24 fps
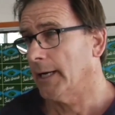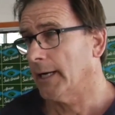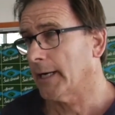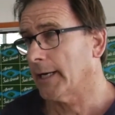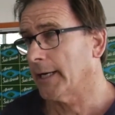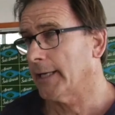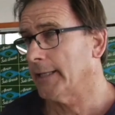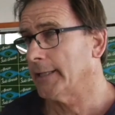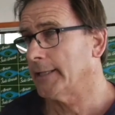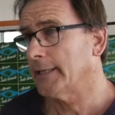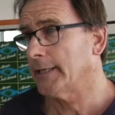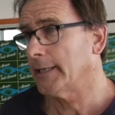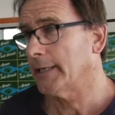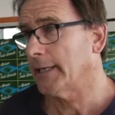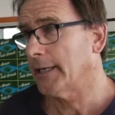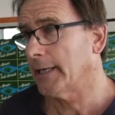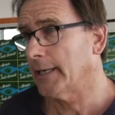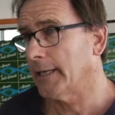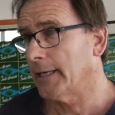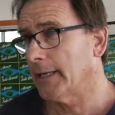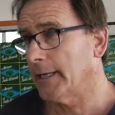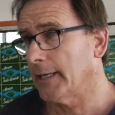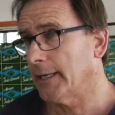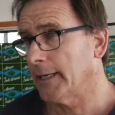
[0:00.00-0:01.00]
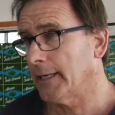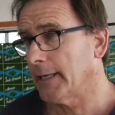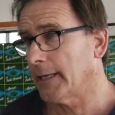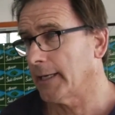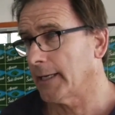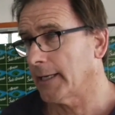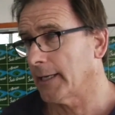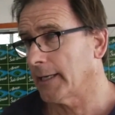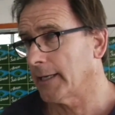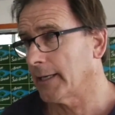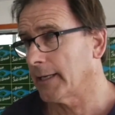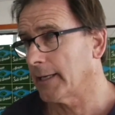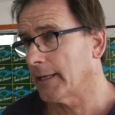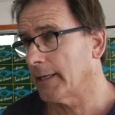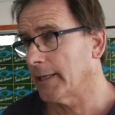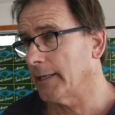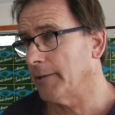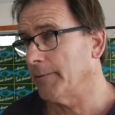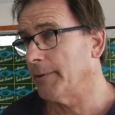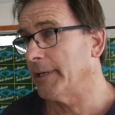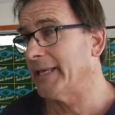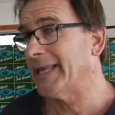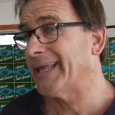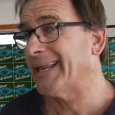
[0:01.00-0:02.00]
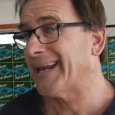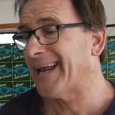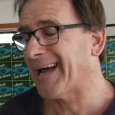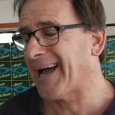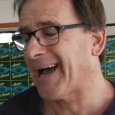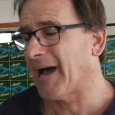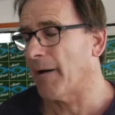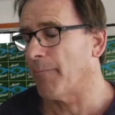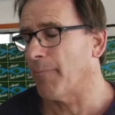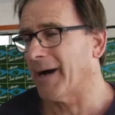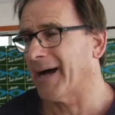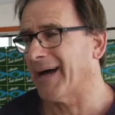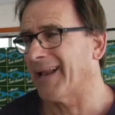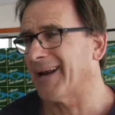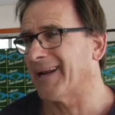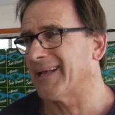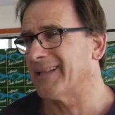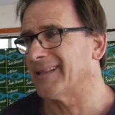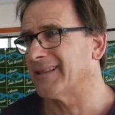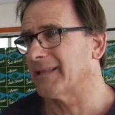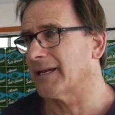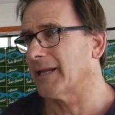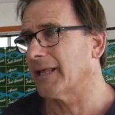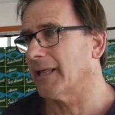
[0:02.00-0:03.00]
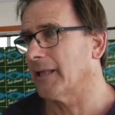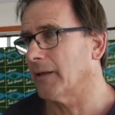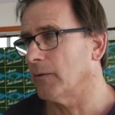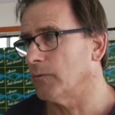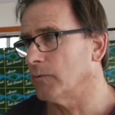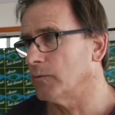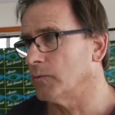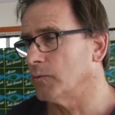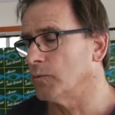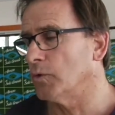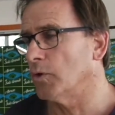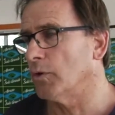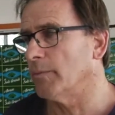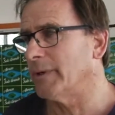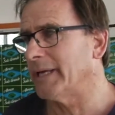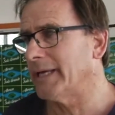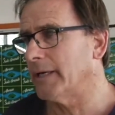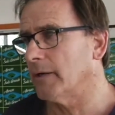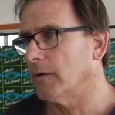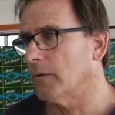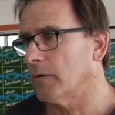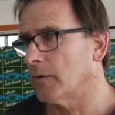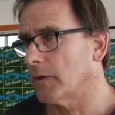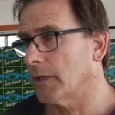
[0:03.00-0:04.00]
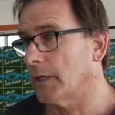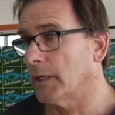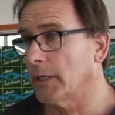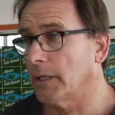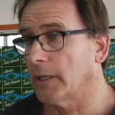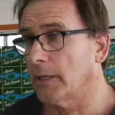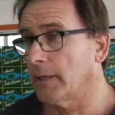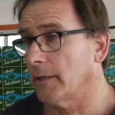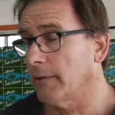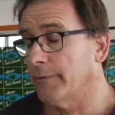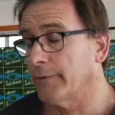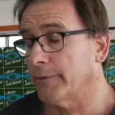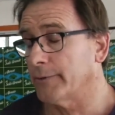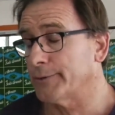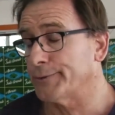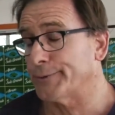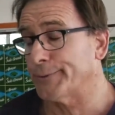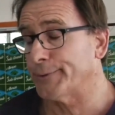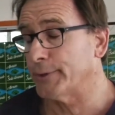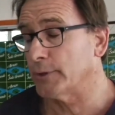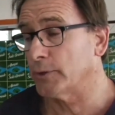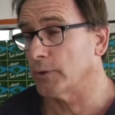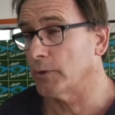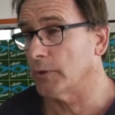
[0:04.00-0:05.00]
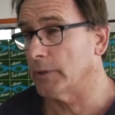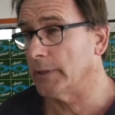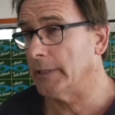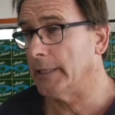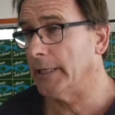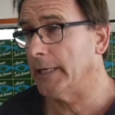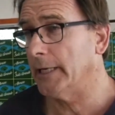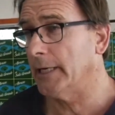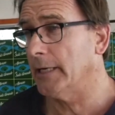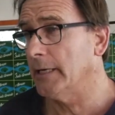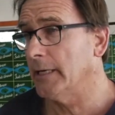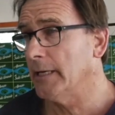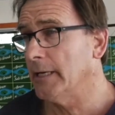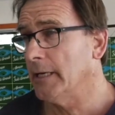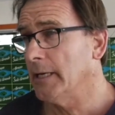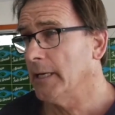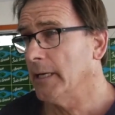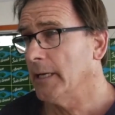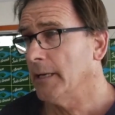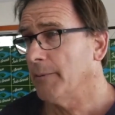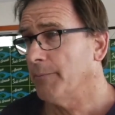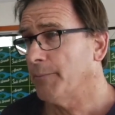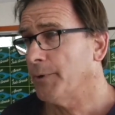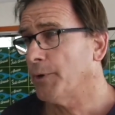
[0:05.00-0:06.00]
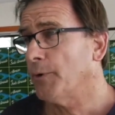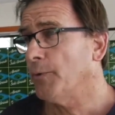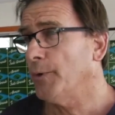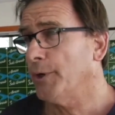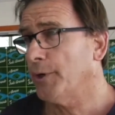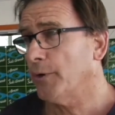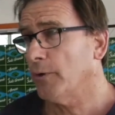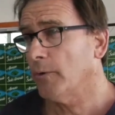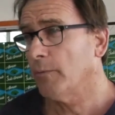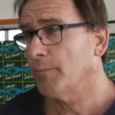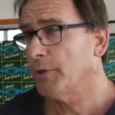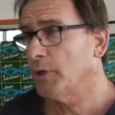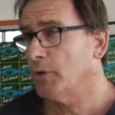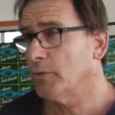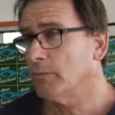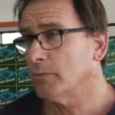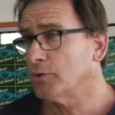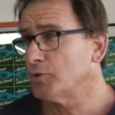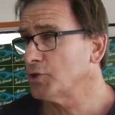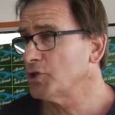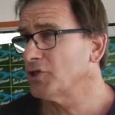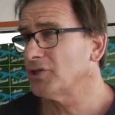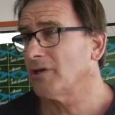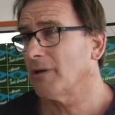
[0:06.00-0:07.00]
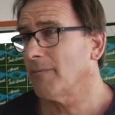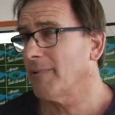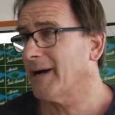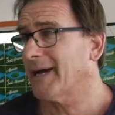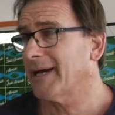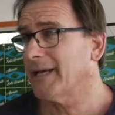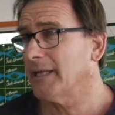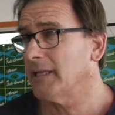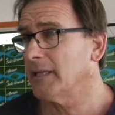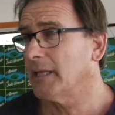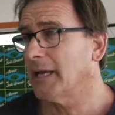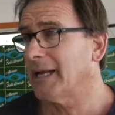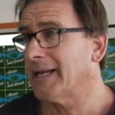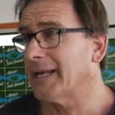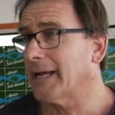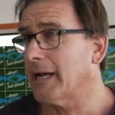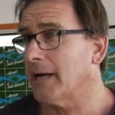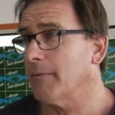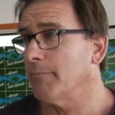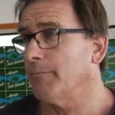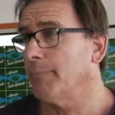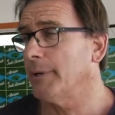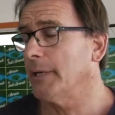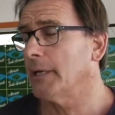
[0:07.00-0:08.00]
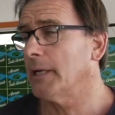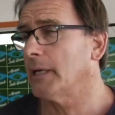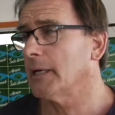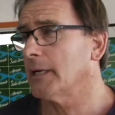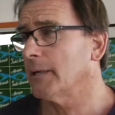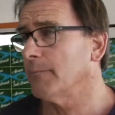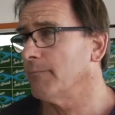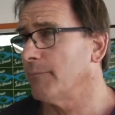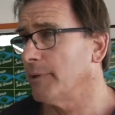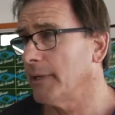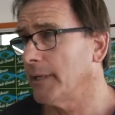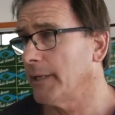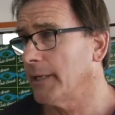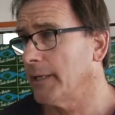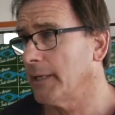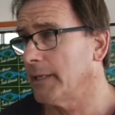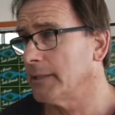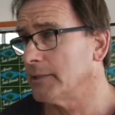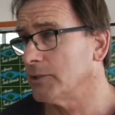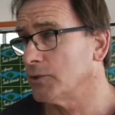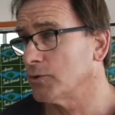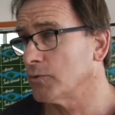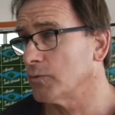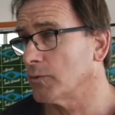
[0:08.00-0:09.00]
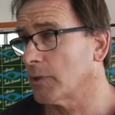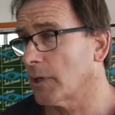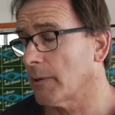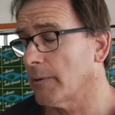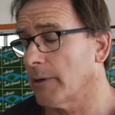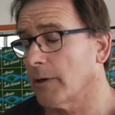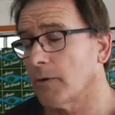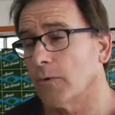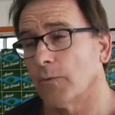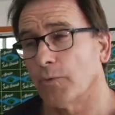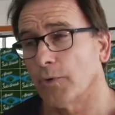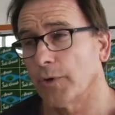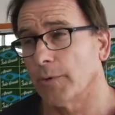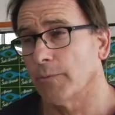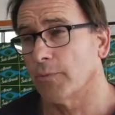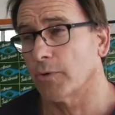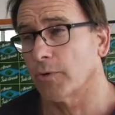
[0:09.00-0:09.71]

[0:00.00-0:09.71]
gente que, que viniera a pagar la entrada un domingo, que, bueno, que llovió todo el día. Pero bueno, vino muchísima gente al camping, el camping se hizo un trabajo muy